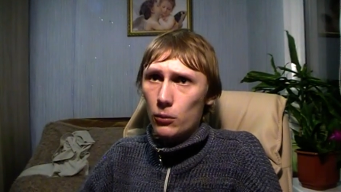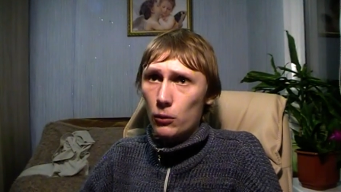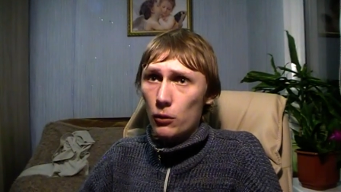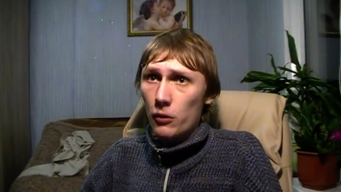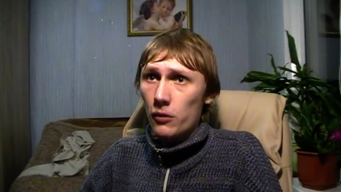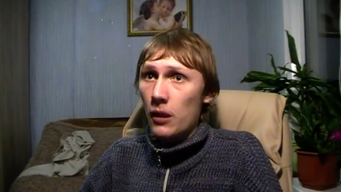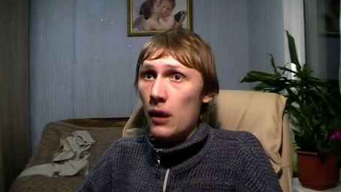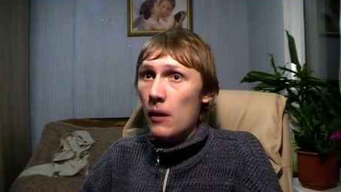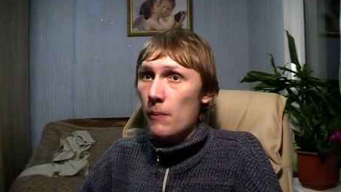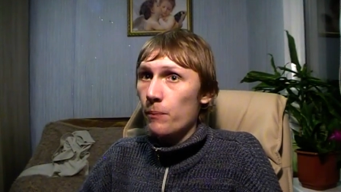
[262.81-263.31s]
То
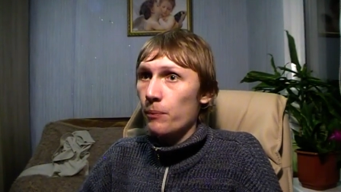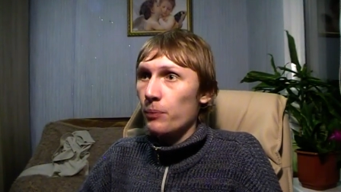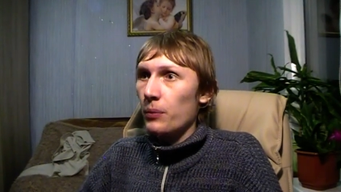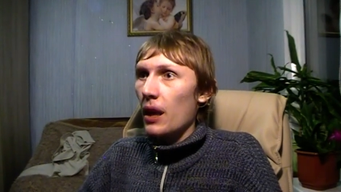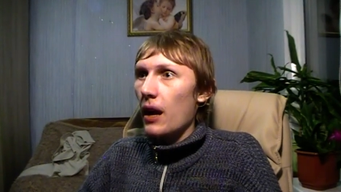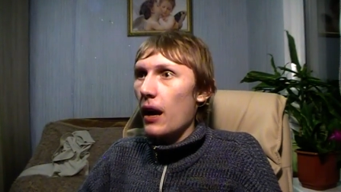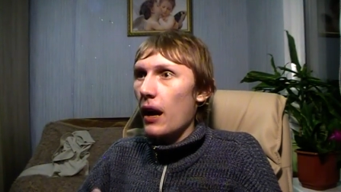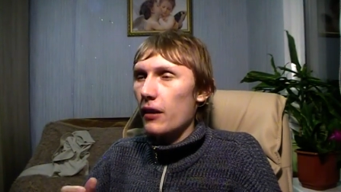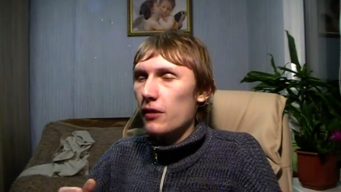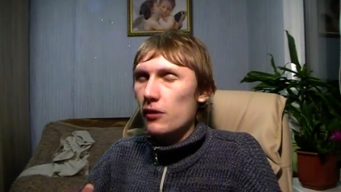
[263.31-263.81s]
есть
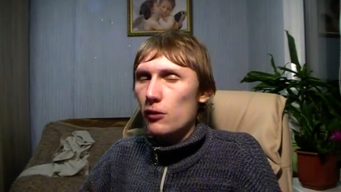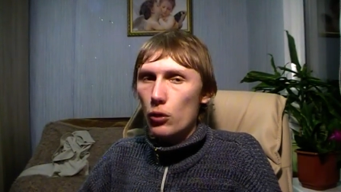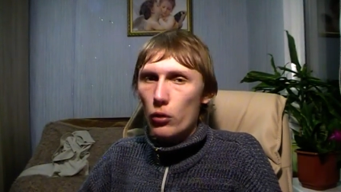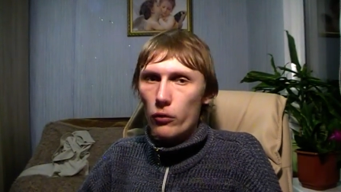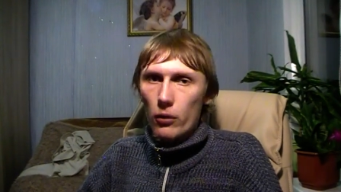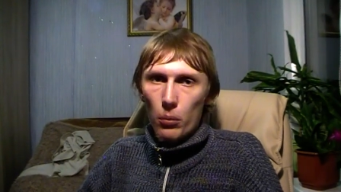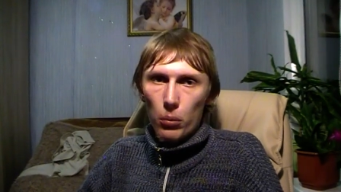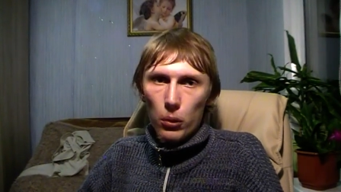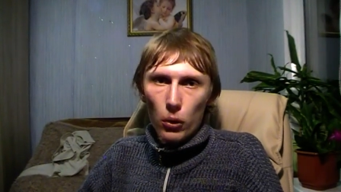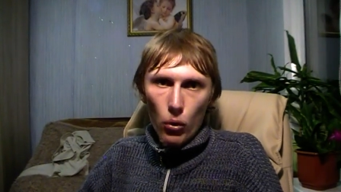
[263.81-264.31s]

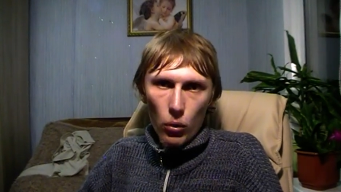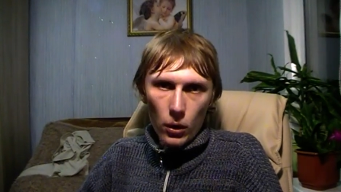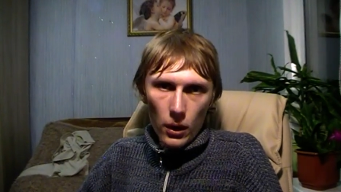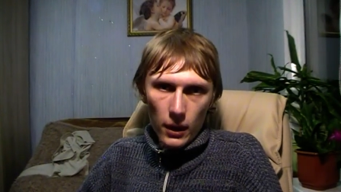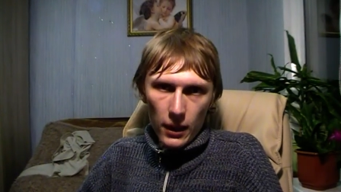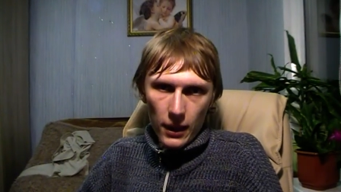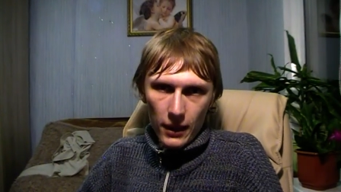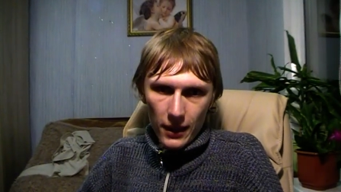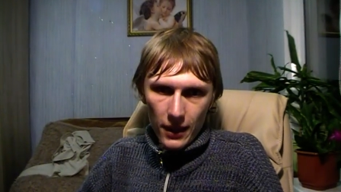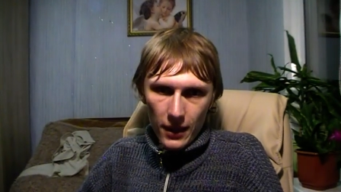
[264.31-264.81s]
основы блока
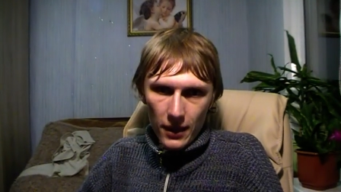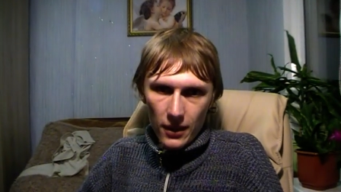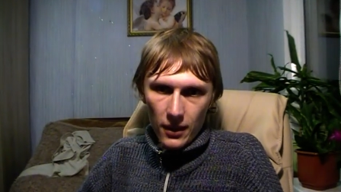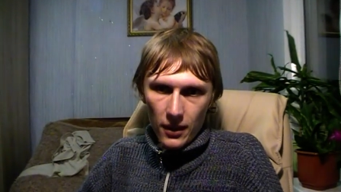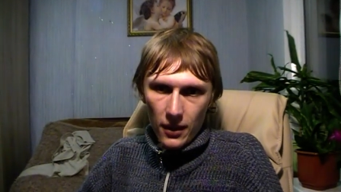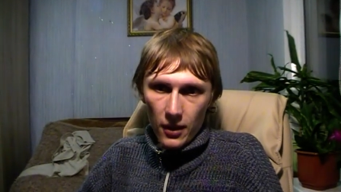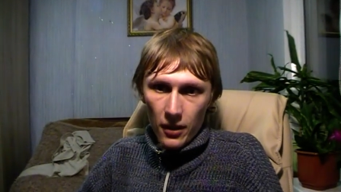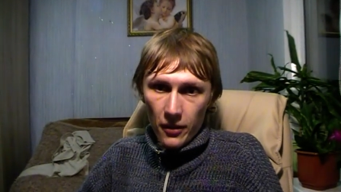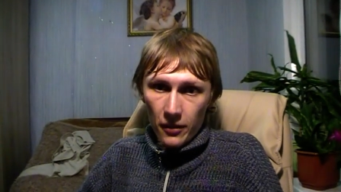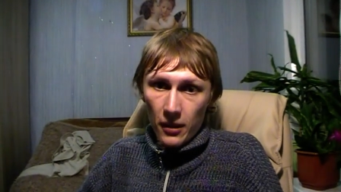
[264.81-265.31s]
какие-то
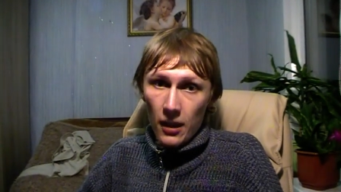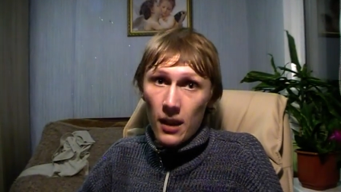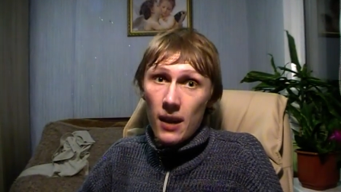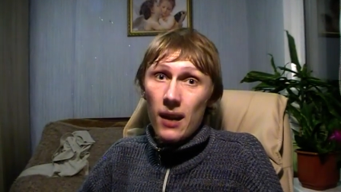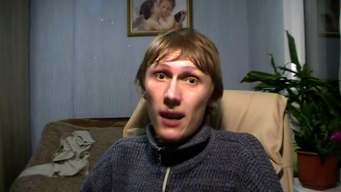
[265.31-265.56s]
есть.